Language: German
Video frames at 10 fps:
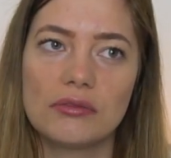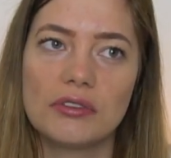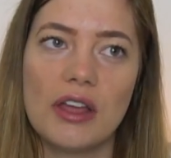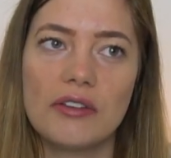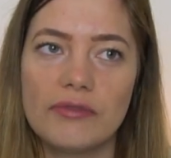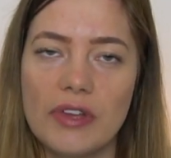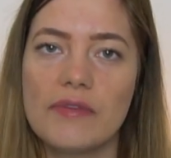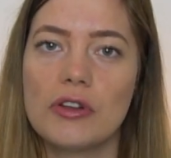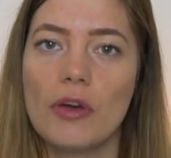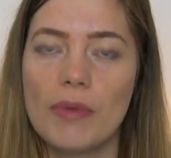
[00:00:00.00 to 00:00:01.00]
Und dann,
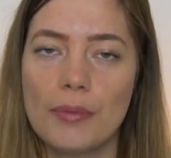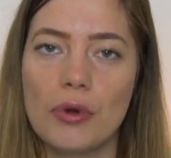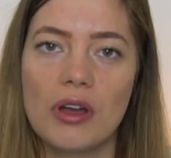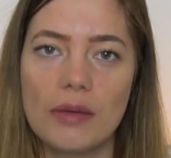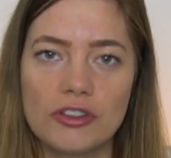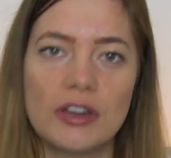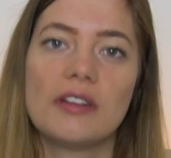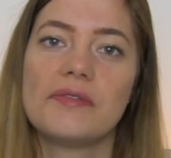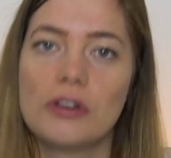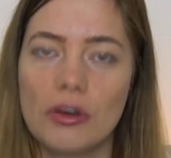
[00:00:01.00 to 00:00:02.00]
wenn wir nochmal Bock haben,
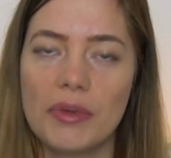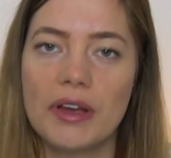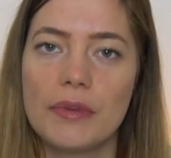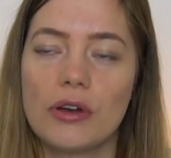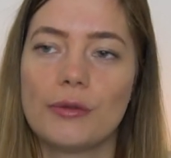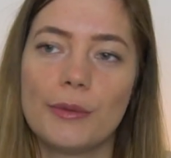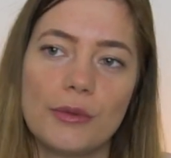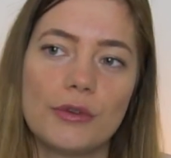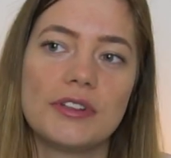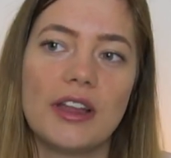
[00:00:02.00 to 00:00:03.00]
schlendern wir nochmal einmal
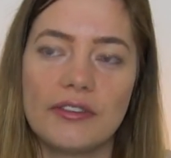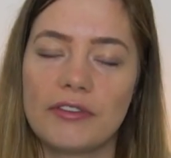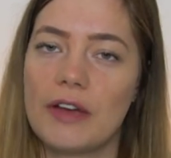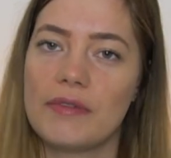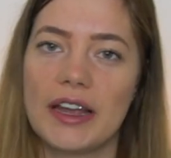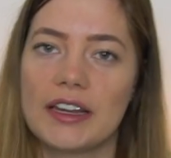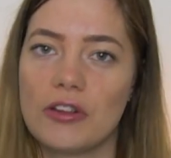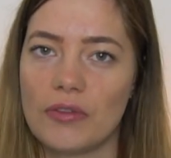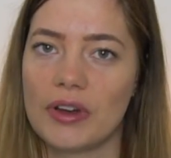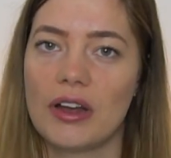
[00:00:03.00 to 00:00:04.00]
rum und dann fahren wir eigentlich
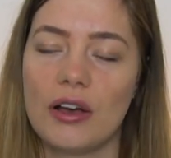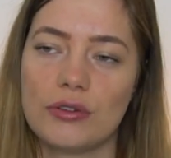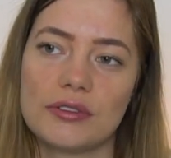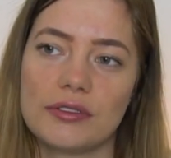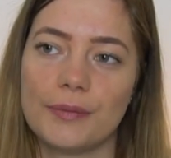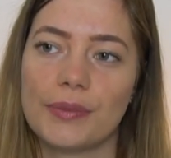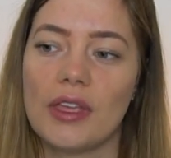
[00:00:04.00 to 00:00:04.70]
irgendwann nach Hause.